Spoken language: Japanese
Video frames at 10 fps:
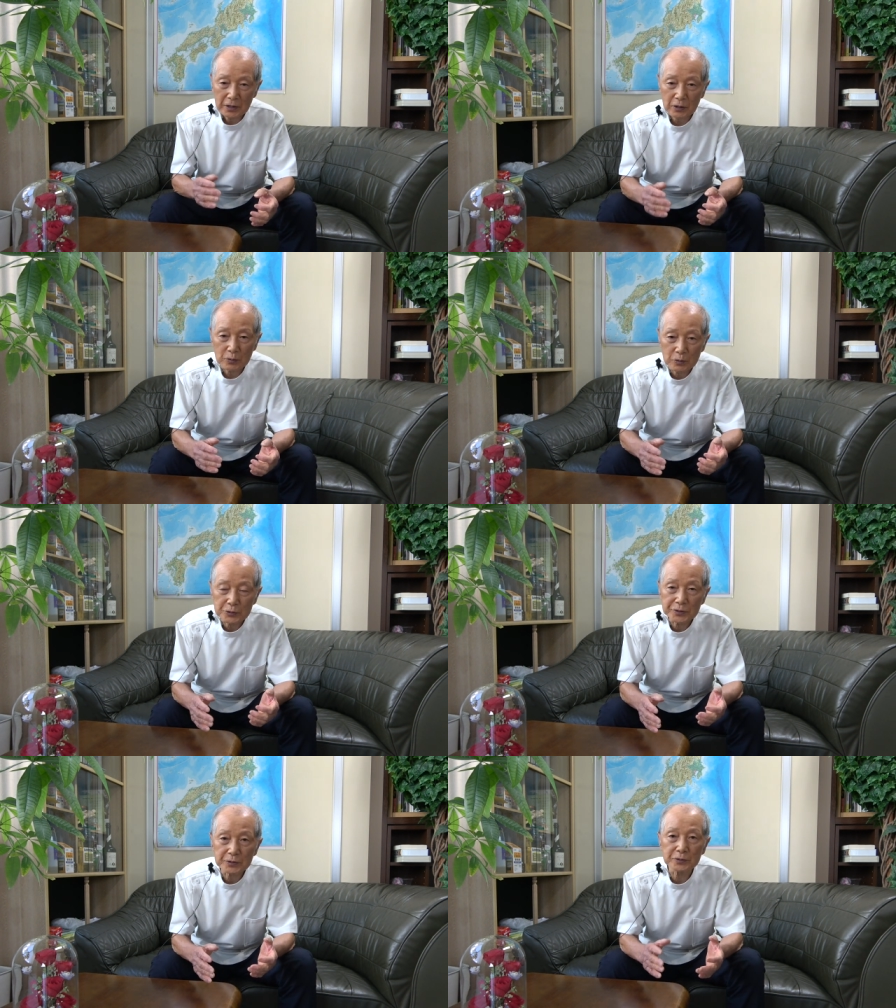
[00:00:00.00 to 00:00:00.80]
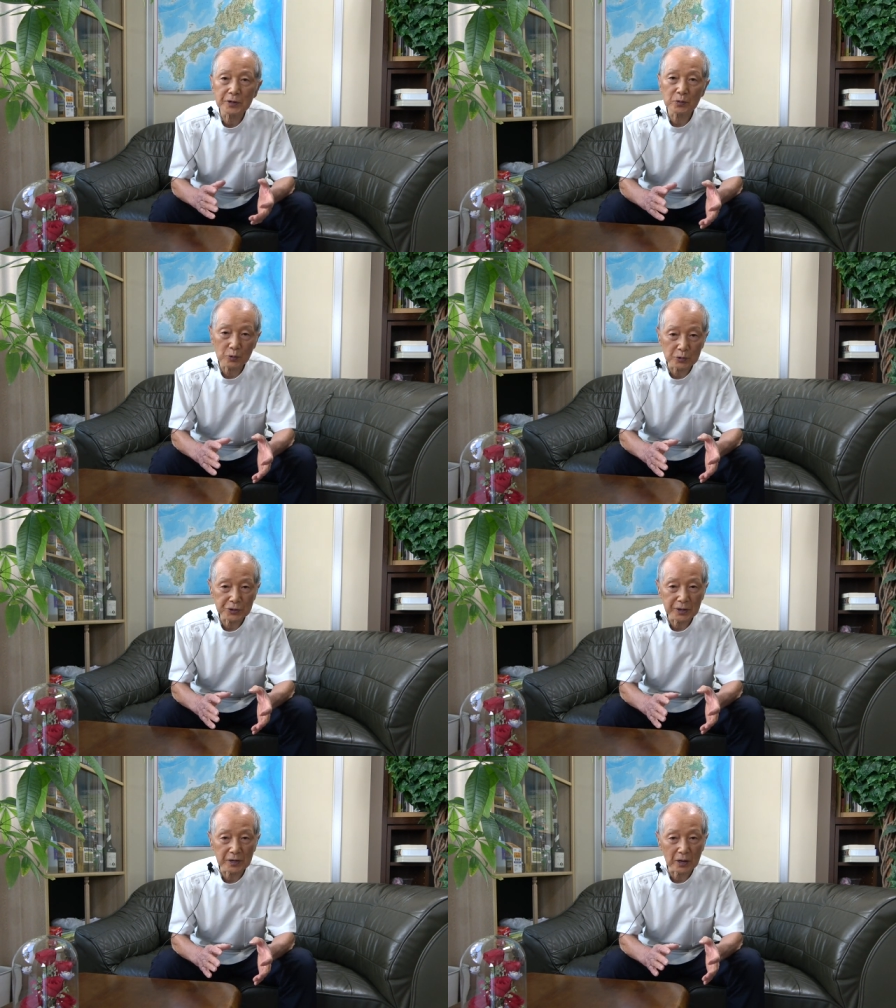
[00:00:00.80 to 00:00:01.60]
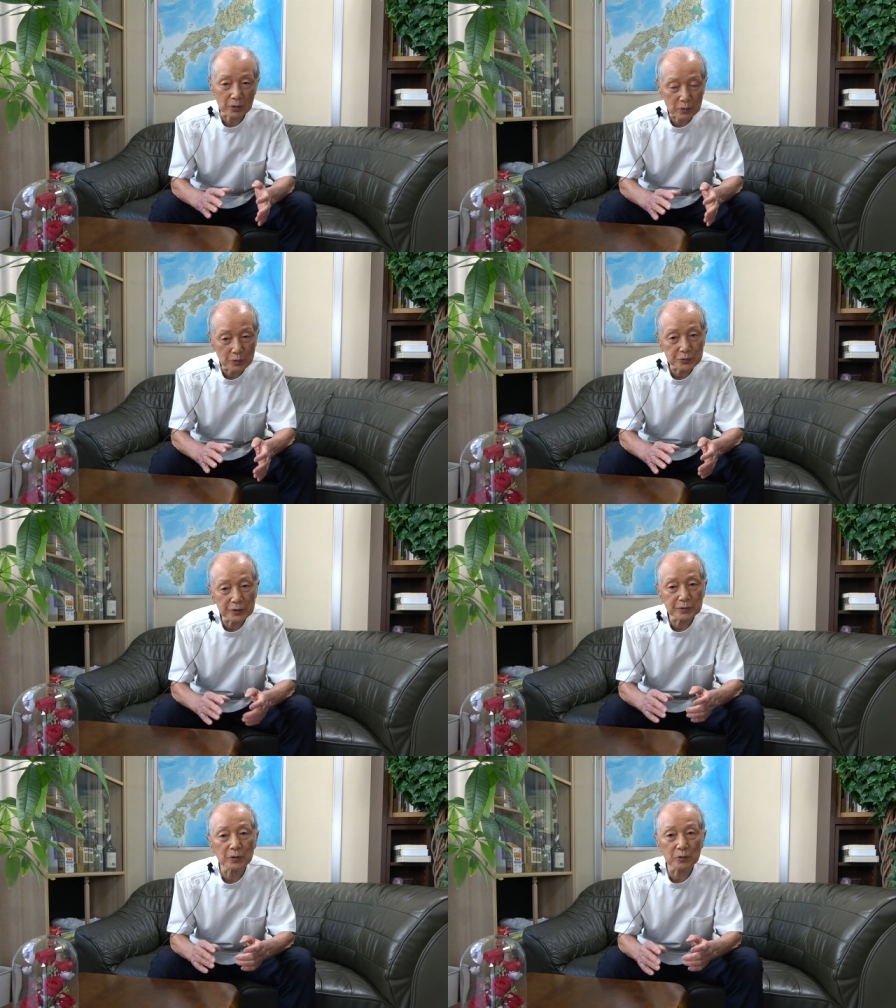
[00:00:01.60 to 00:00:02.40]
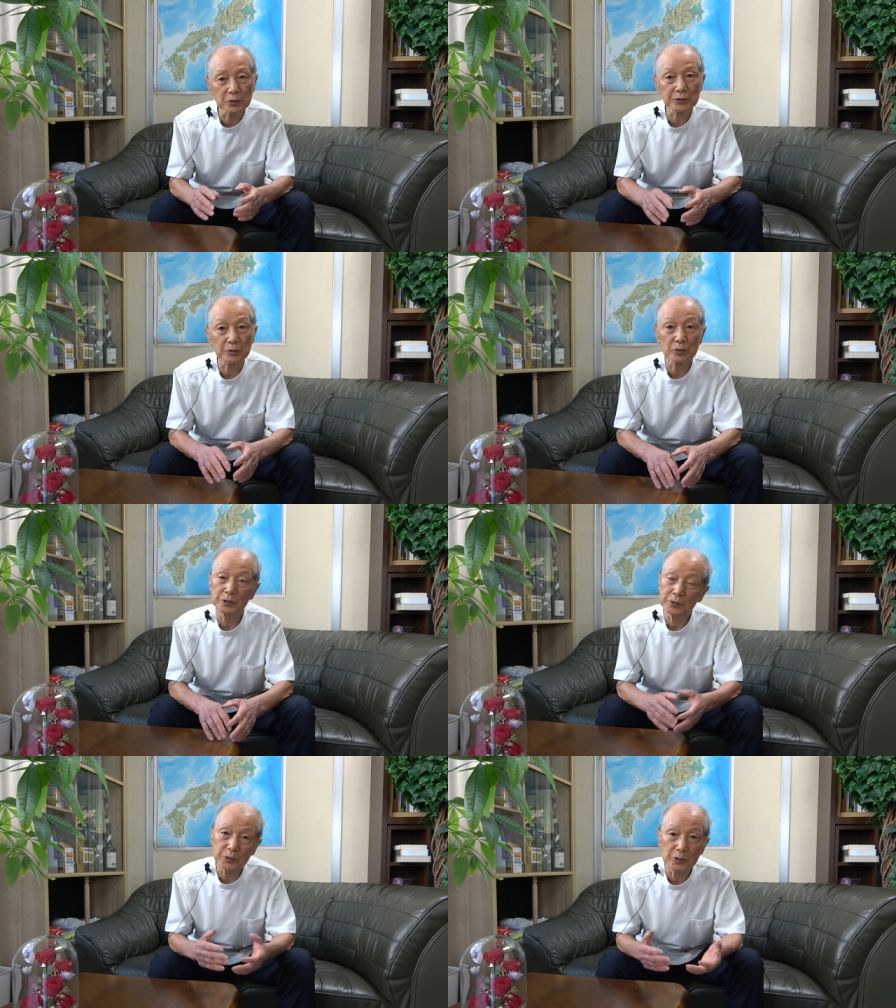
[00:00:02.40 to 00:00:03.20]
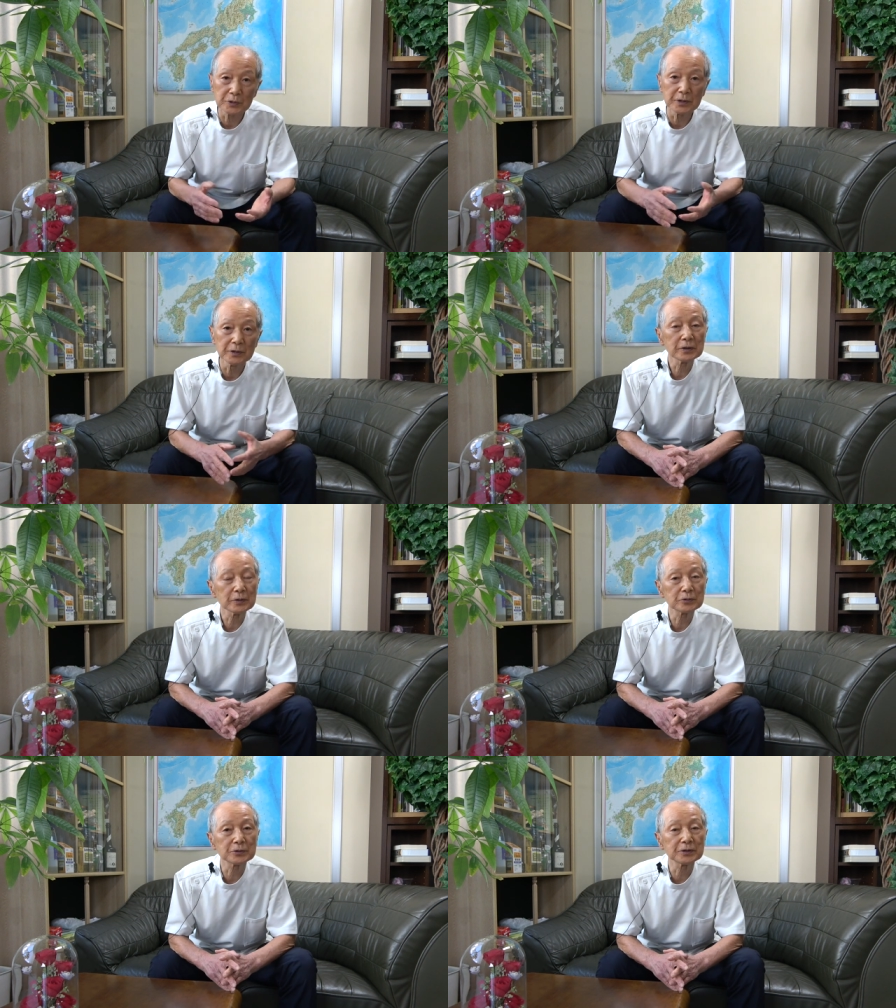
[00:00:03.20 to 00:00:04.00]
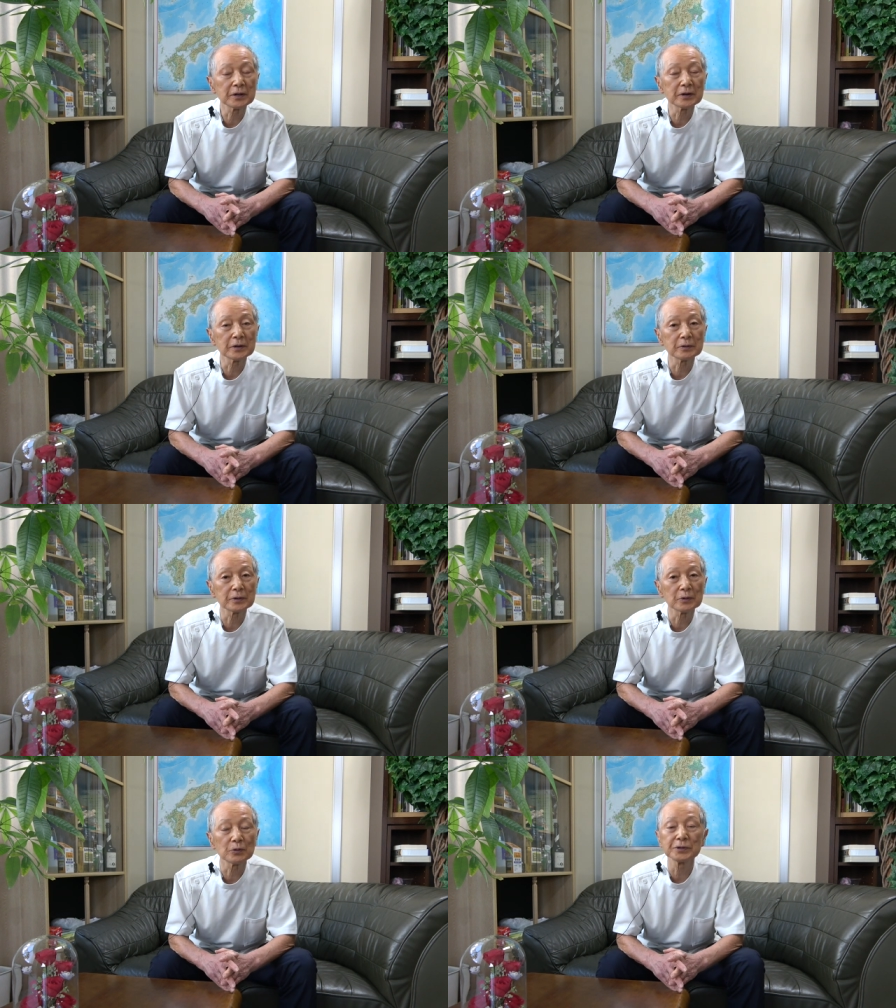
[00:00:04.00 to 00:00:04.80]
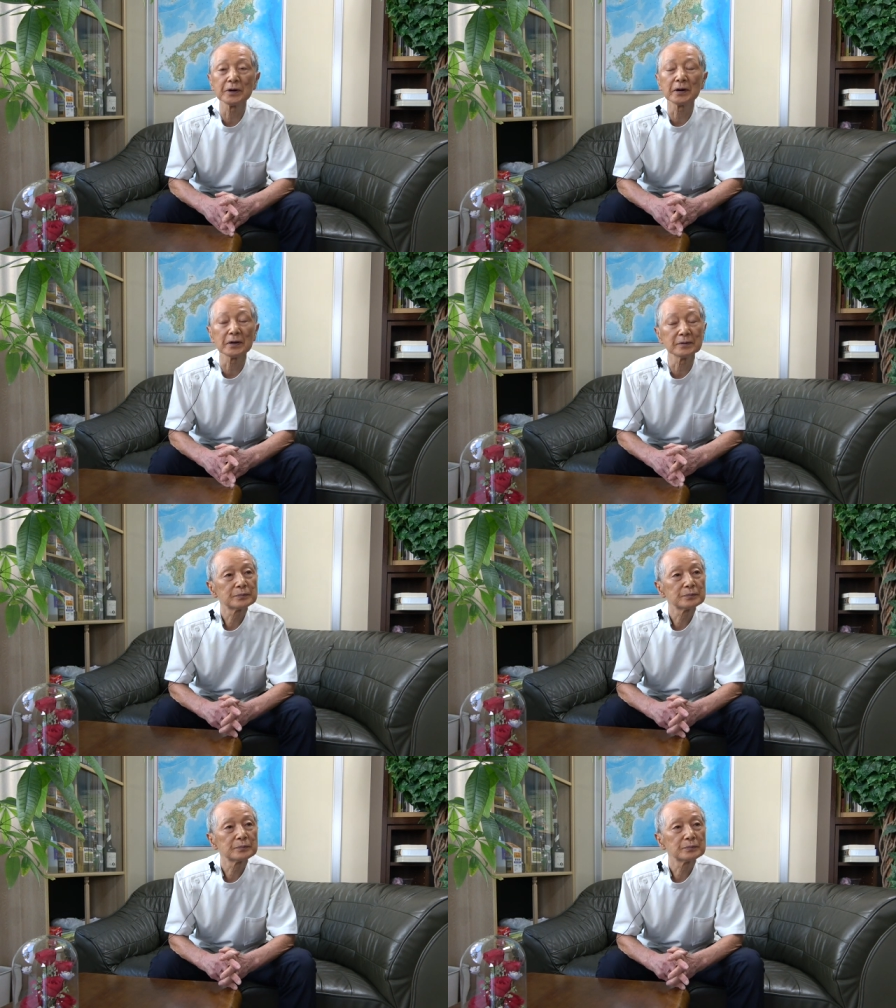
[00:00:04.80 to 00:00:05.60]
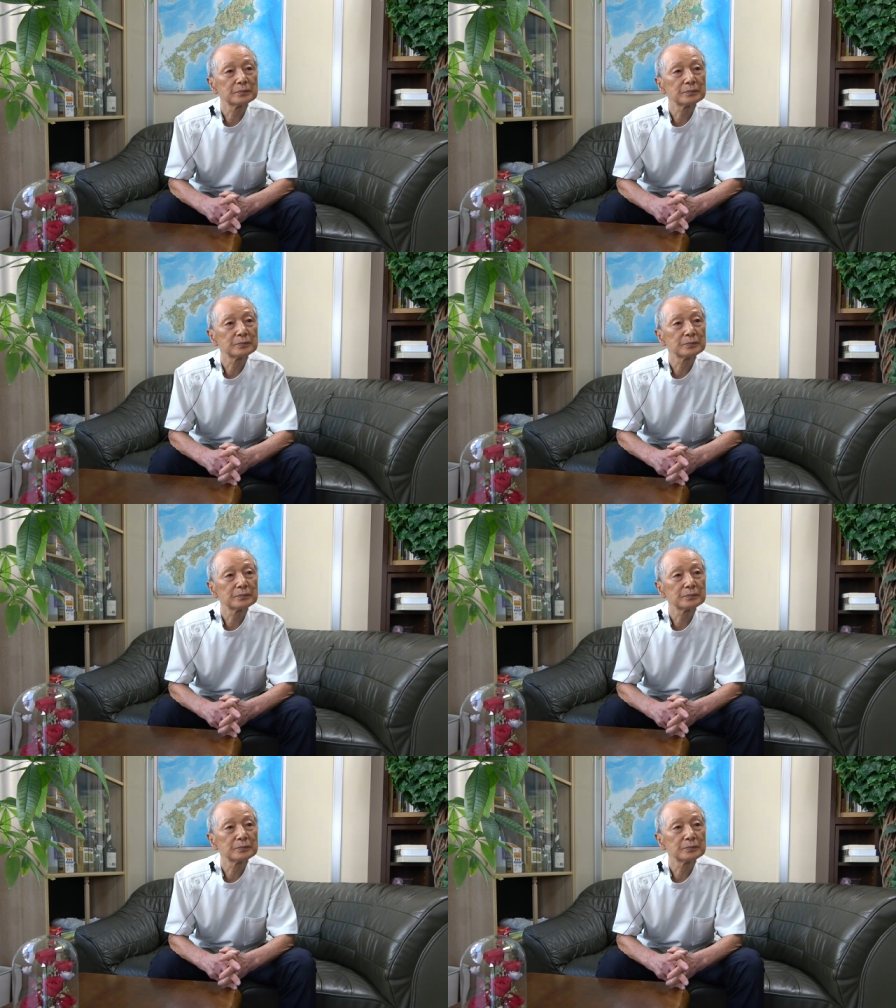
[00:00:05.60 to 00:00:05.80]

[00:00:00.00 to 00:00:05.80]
こうした時はこうしてあのこうした時こうしてこれ一向に悪いことしてないので起きないじゃ口